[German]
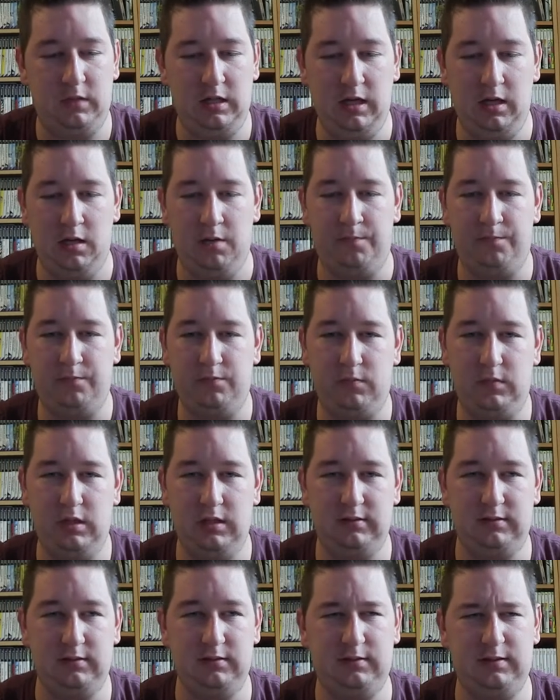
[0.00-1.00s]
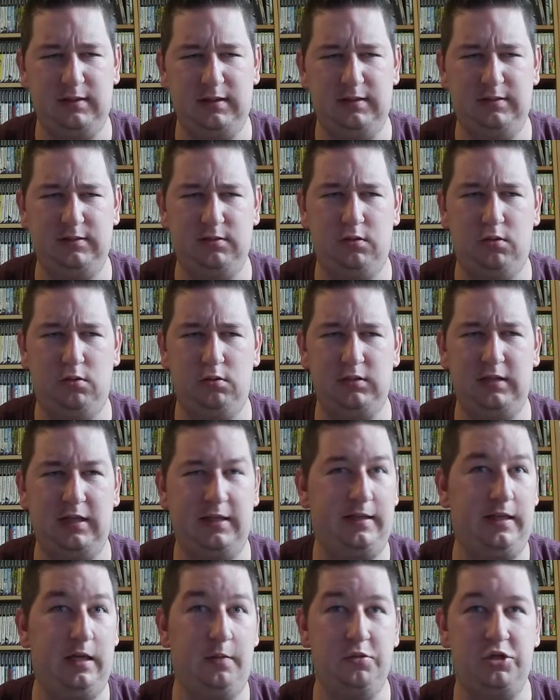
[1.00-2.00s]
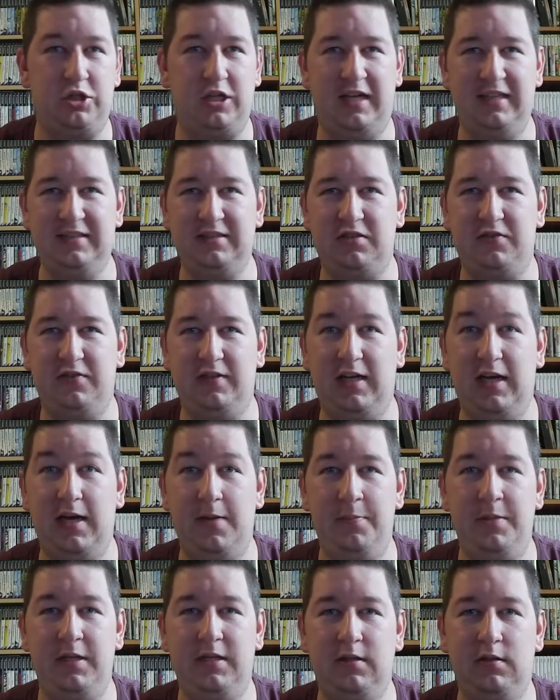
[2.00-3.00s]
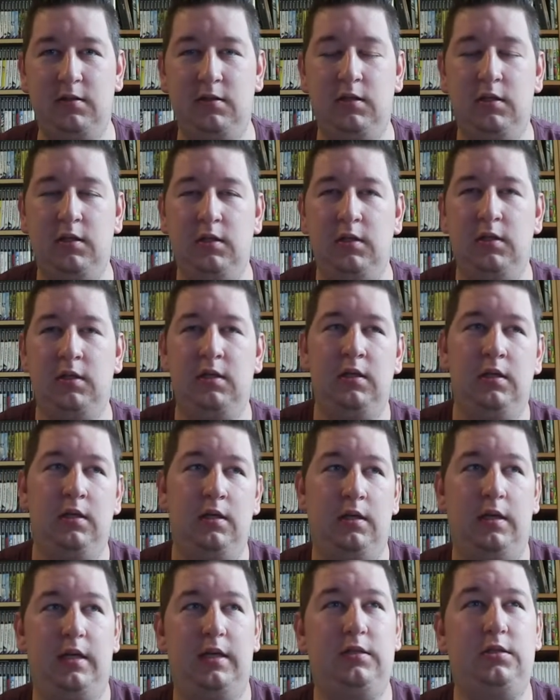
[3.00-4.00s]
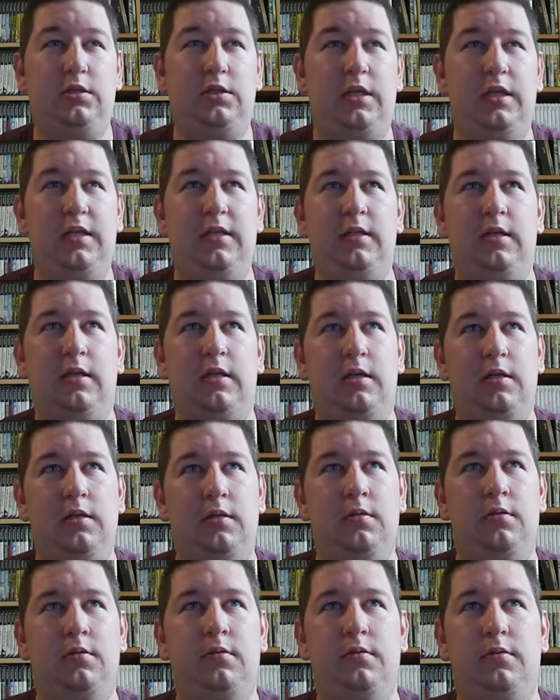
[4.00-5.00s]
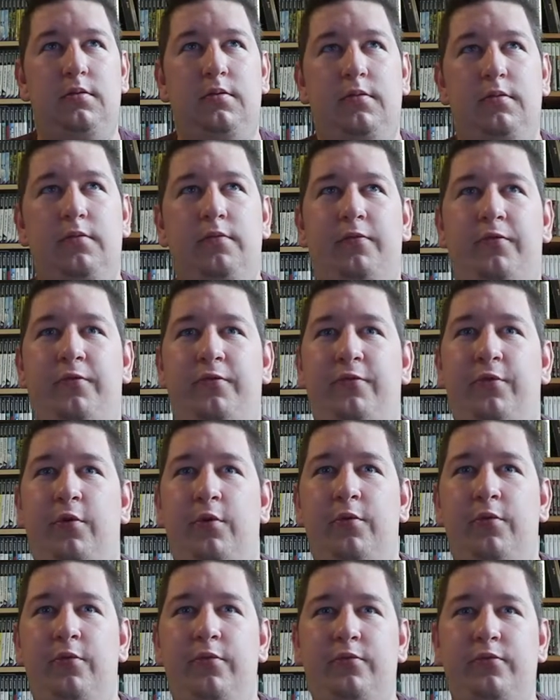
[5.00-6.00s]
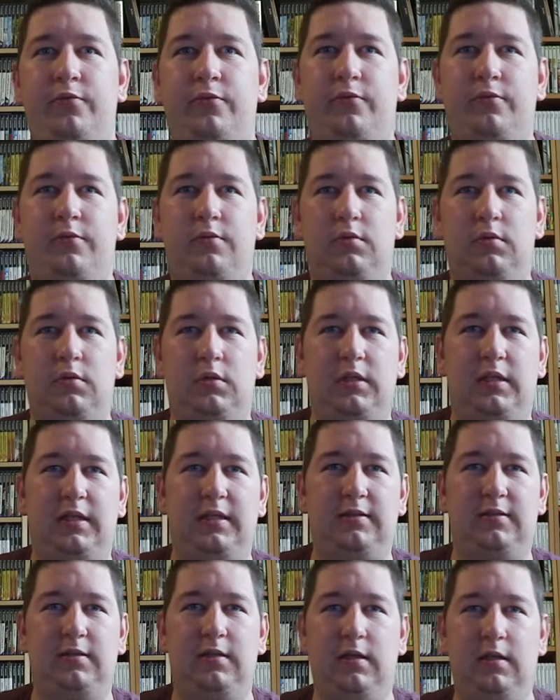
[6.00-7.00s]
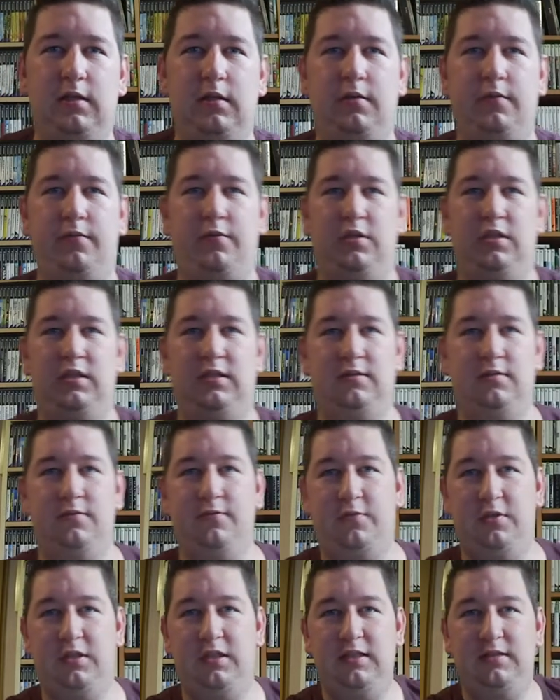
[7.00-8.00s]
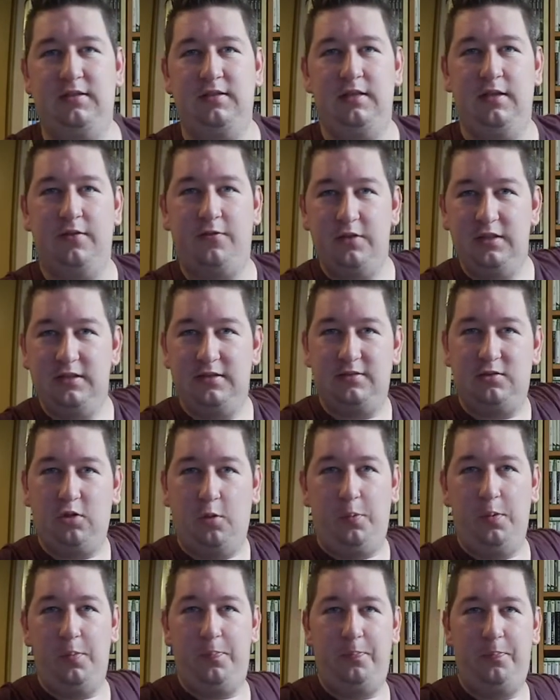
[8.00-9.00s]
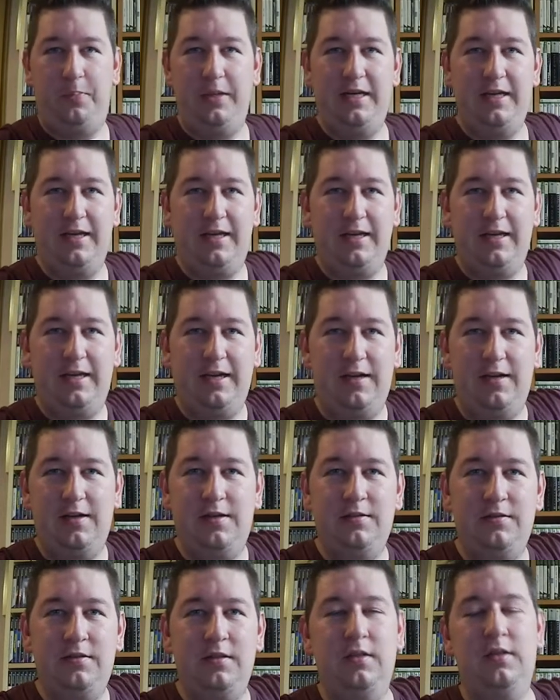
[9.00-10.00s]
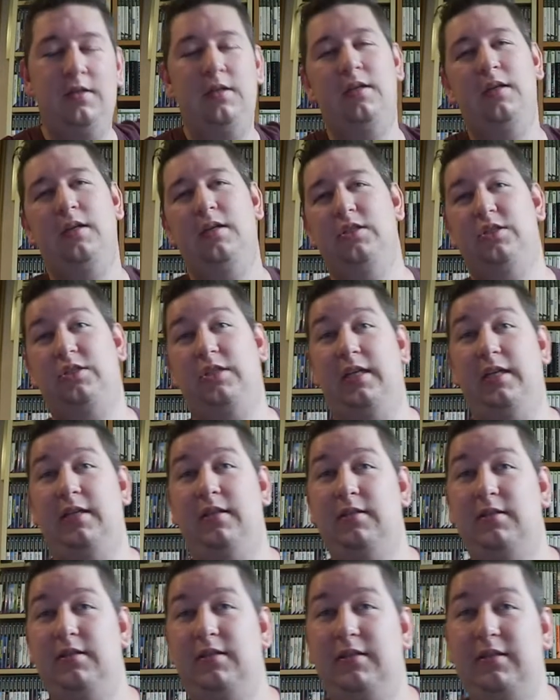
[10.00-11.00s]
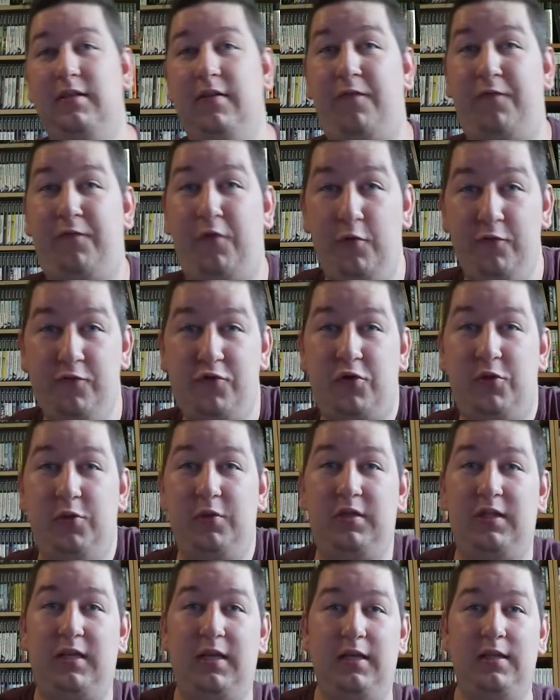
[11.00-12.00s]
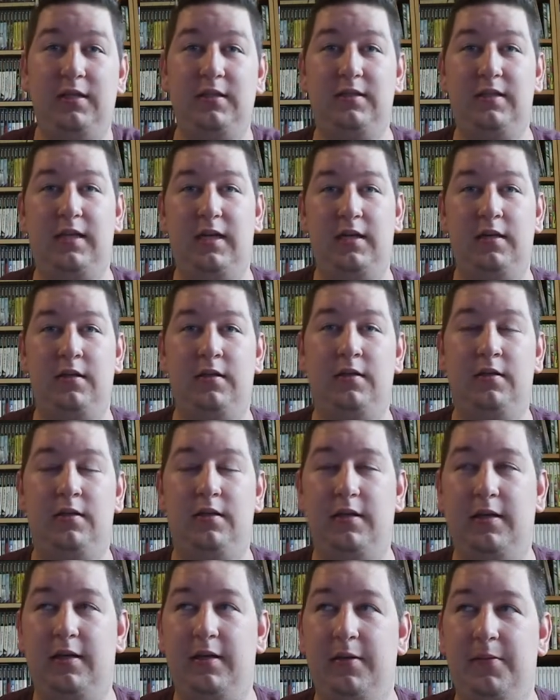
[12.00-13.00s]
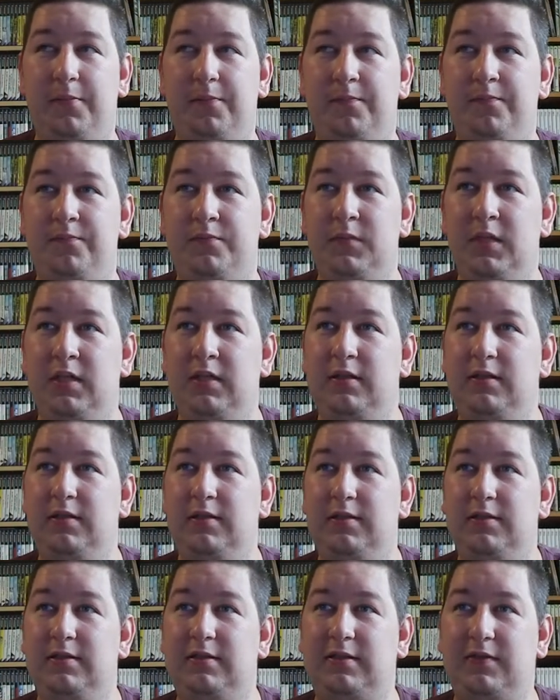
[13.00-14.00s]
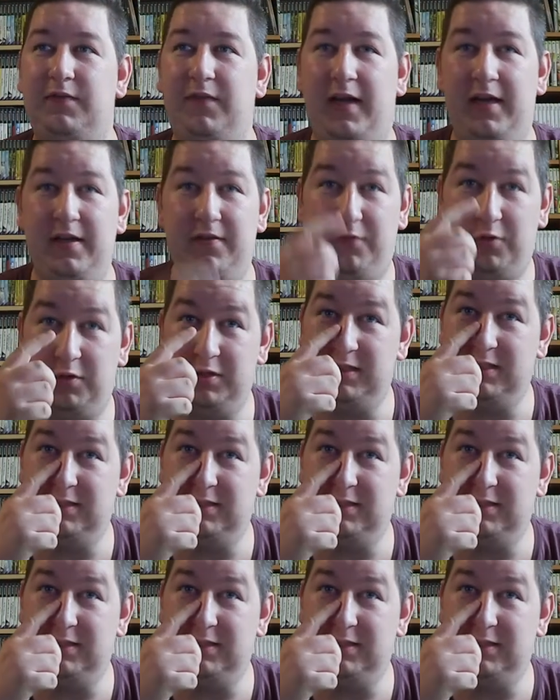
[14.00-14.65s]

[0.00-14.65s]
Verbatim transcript: ja, es ist riesengroß, hat glaube ich 30 Quadratmeter. Es stehen darin fünf riesige von diesen, von diesen hier, von diesen Doppel-Billy-Regalen stehen fünf Stück drin, dann ähm, zwei von